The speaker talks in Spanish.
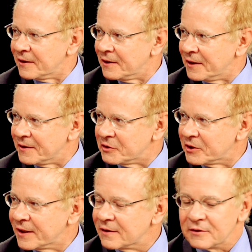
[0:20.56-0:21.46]
de la
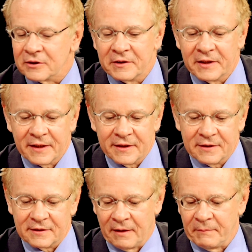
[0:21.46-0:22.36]
editorial, yo te diría que
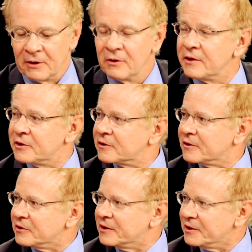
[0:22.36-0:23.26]
es el mejor editor que
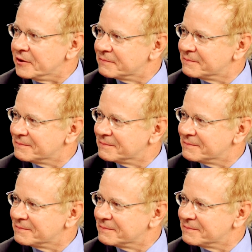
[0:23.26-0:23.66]
yo tenía.